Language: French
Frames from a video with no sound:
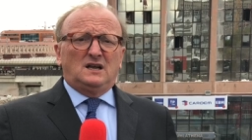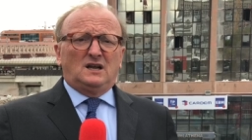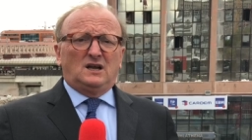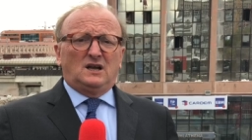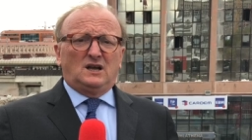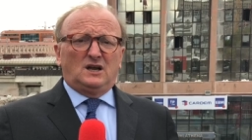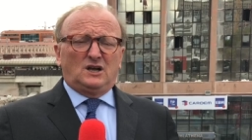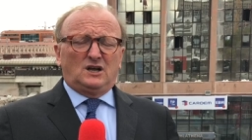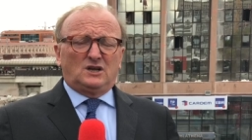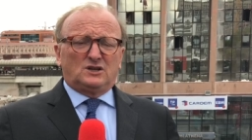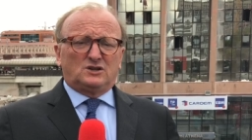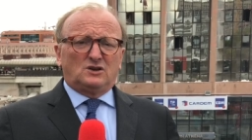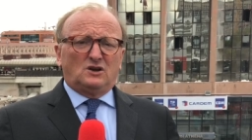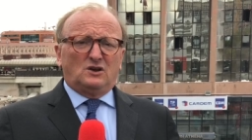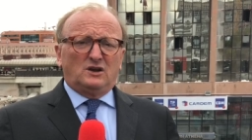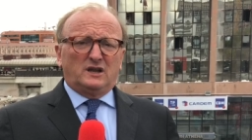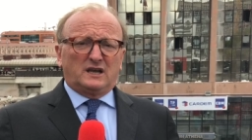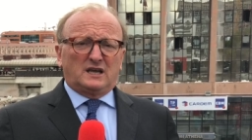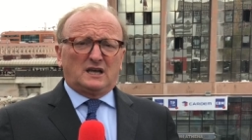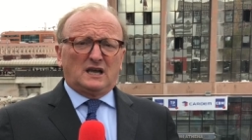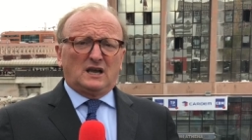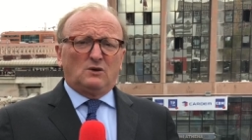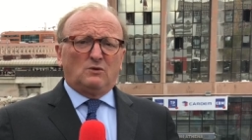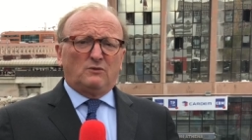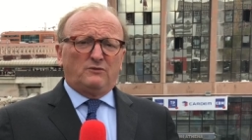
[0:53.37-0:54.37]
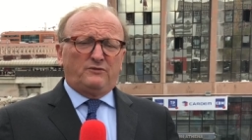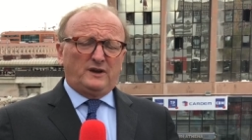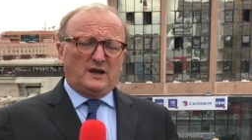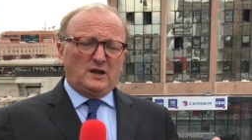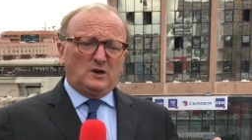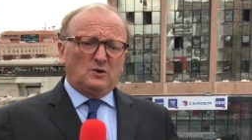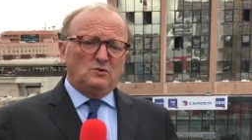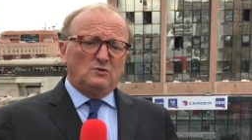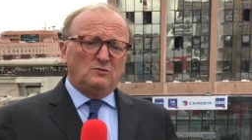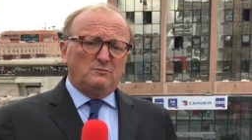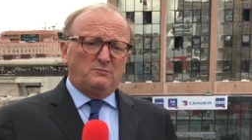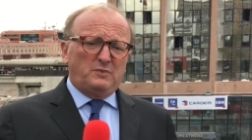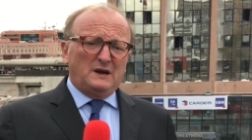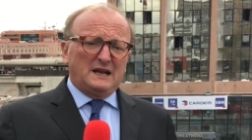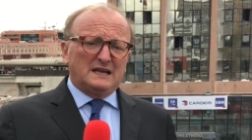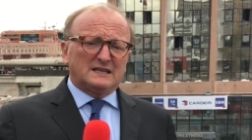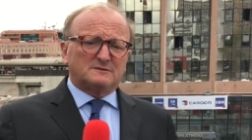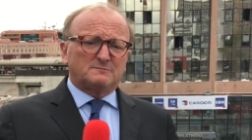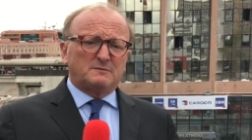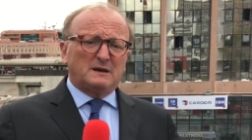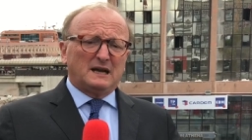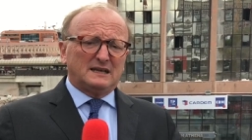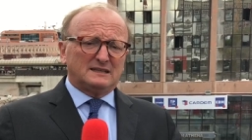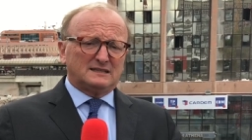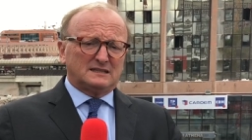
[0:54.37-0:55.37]
euh, dans lequel on fait une place
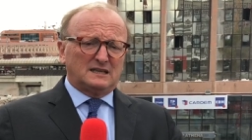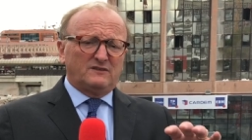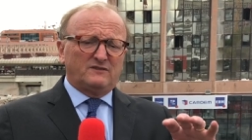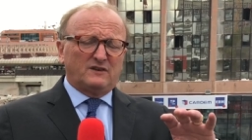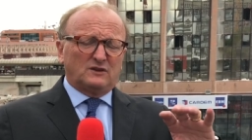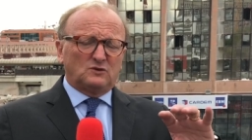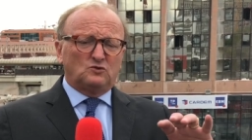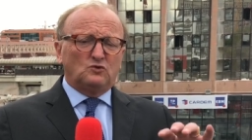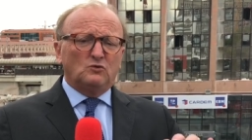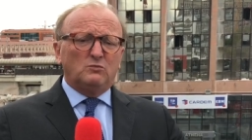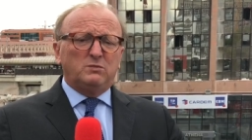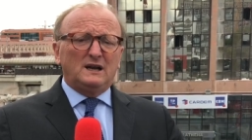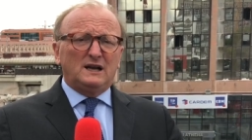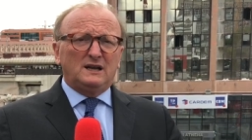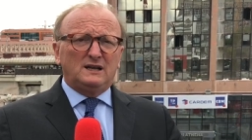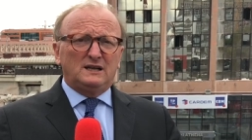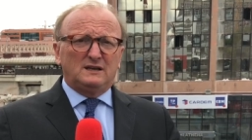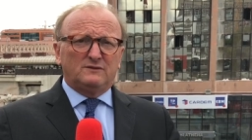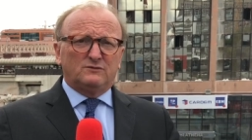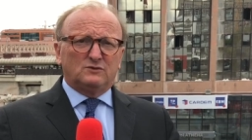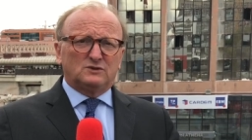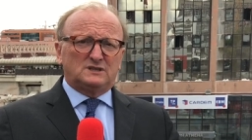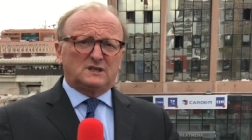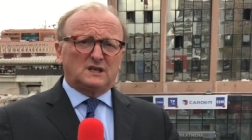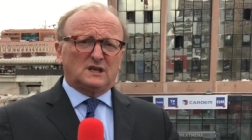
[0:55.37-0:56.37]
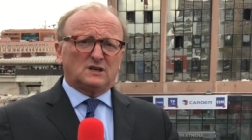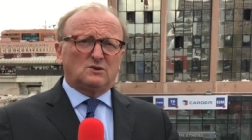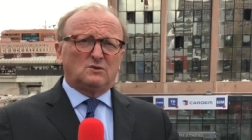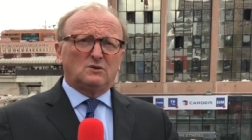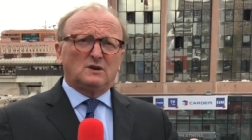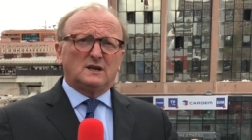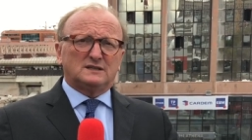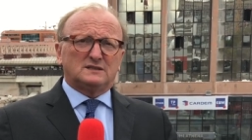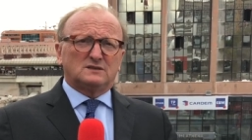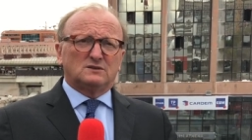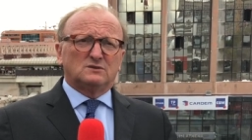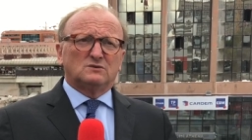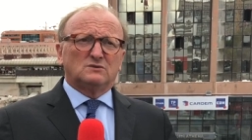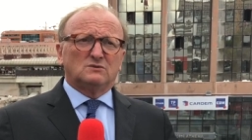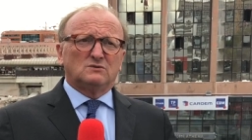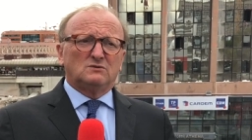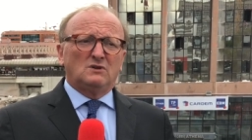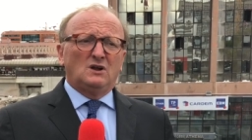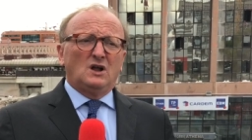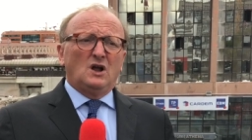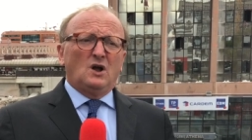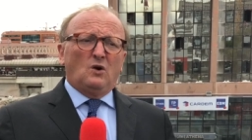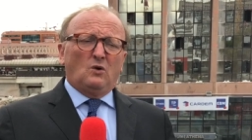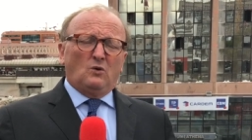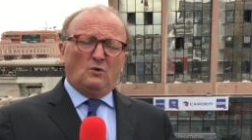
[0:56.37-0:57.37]
basse qui va doubler le niveau de circulation,
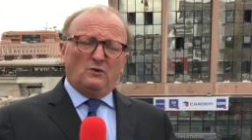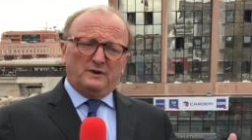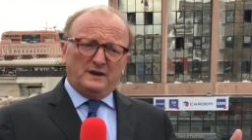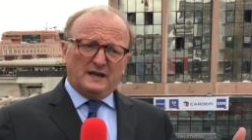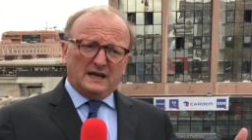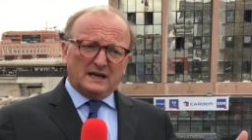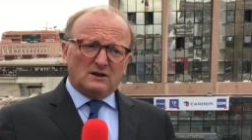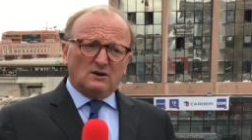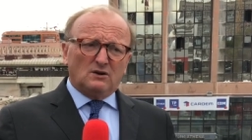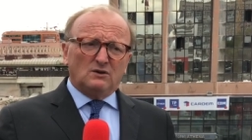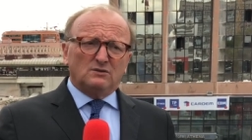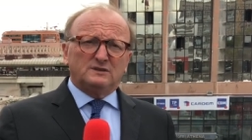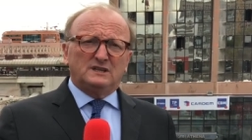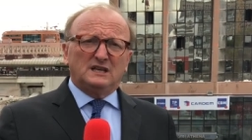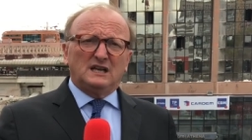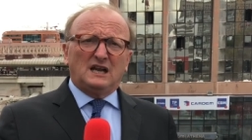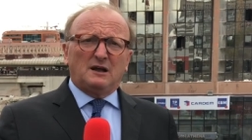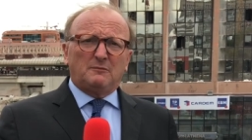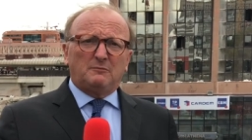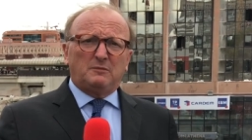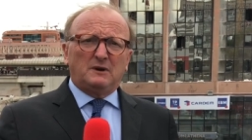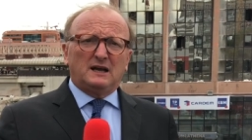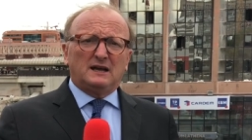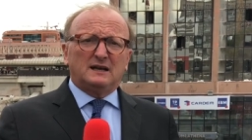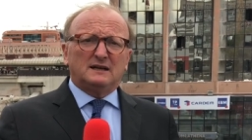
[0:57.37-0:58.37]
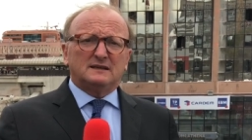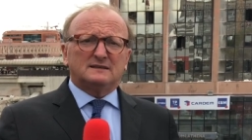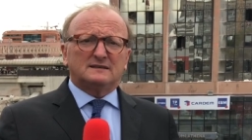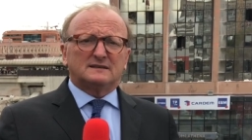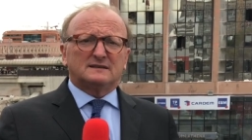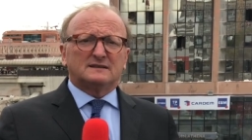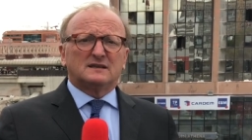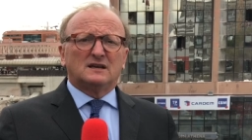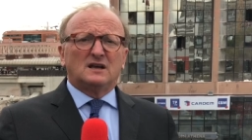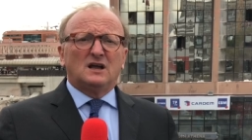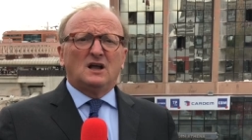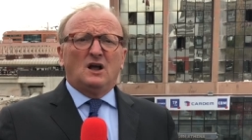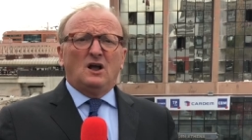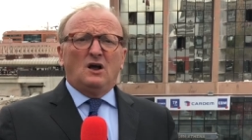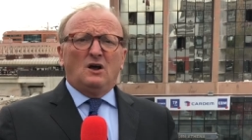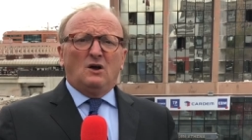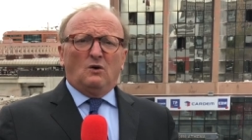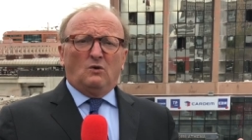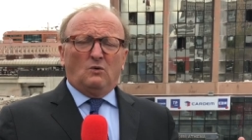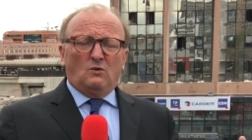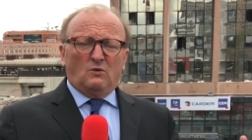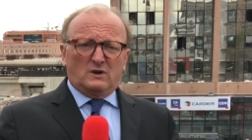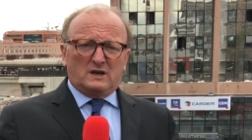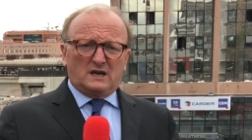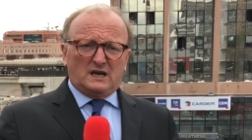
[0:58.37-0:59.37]
on agrandit la place,
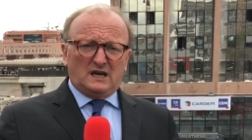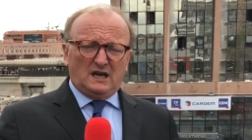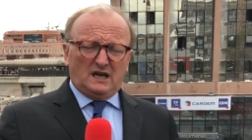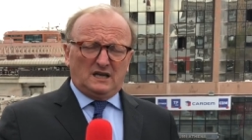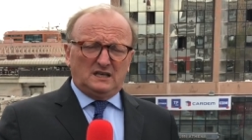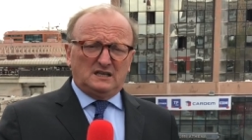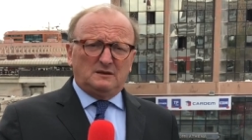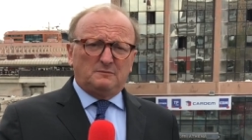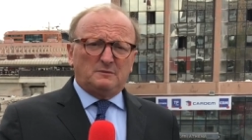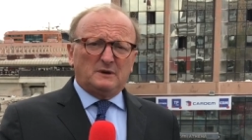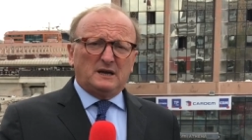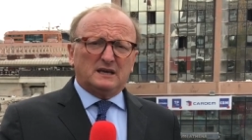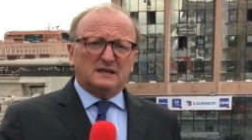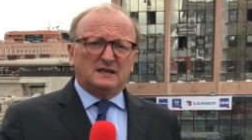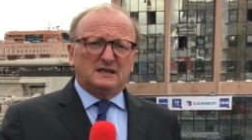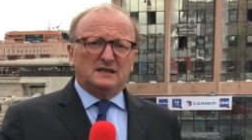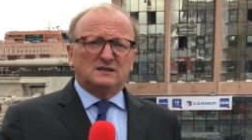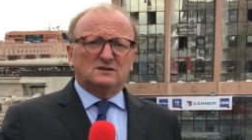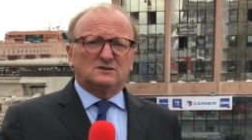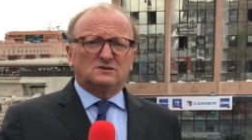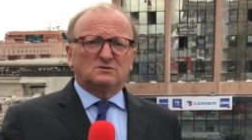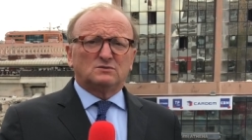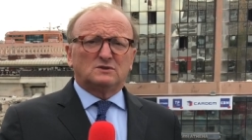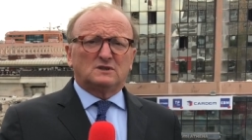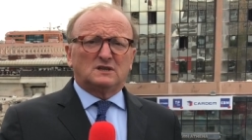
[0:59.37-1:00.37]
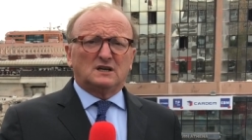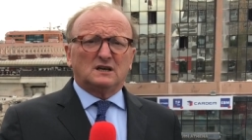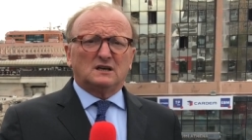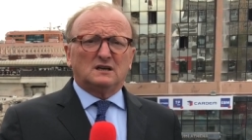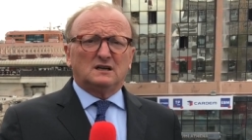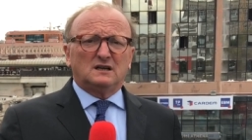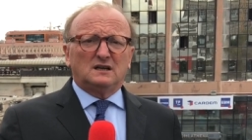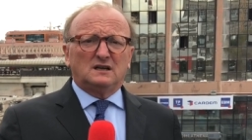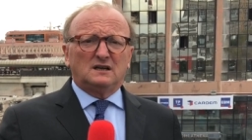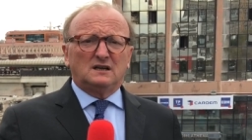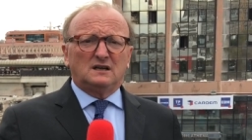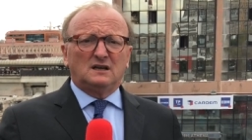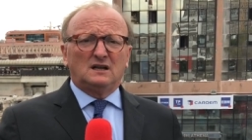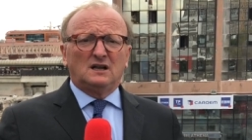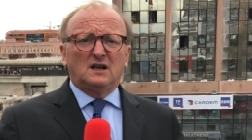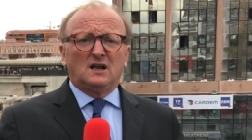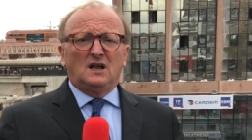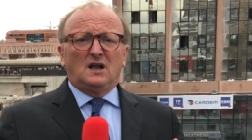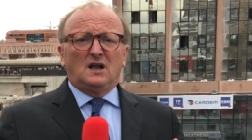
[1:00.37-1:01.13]
on crée des parkings souterrains,